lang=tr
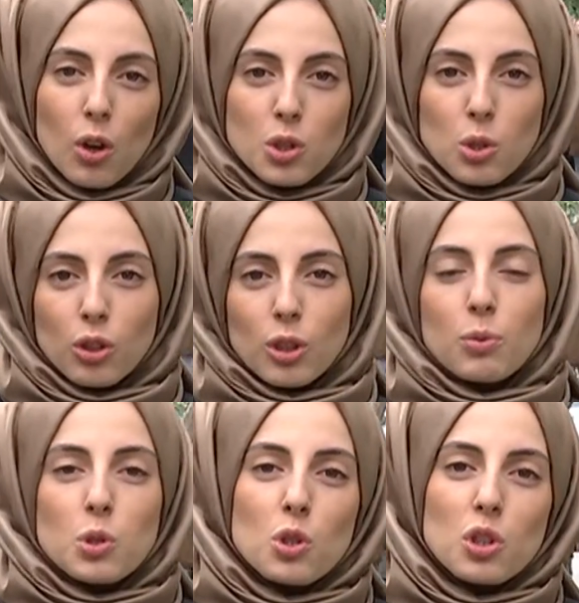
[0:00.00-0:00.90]
çünkü bu
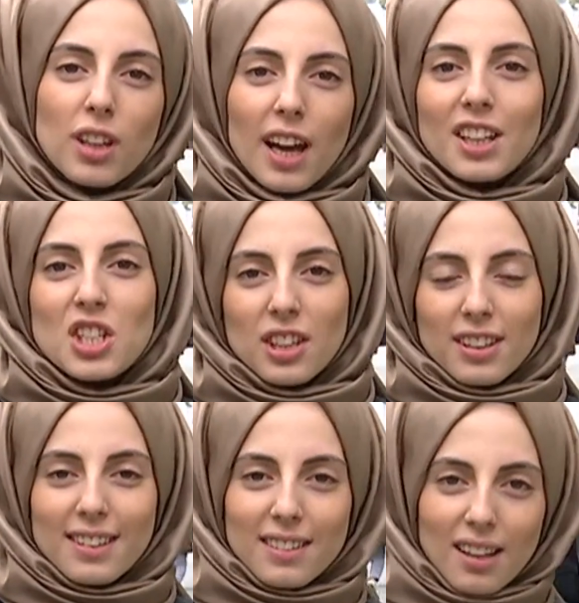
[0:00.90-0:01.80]
çocuklar
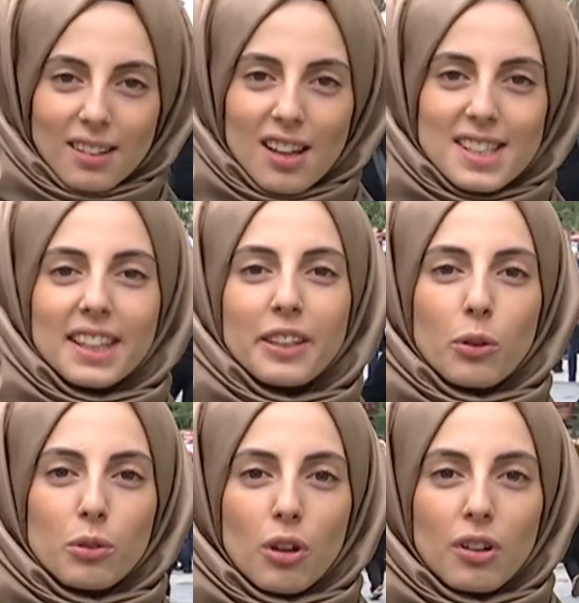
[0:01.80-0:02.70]
yaşıtlarından daha zeki
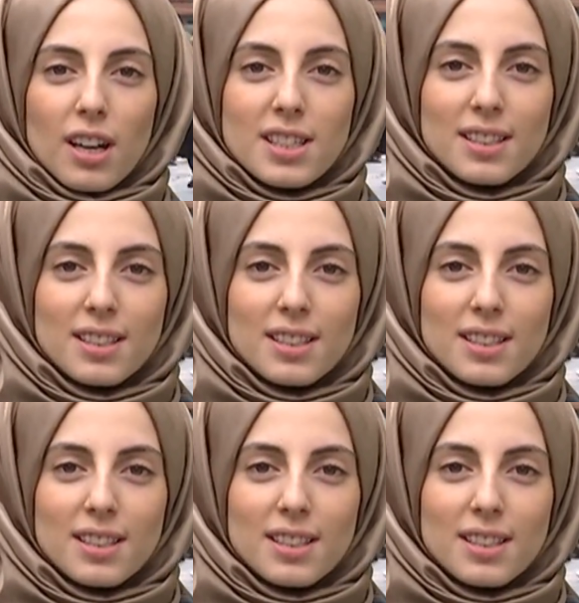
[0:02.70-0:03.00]
oluyorlar.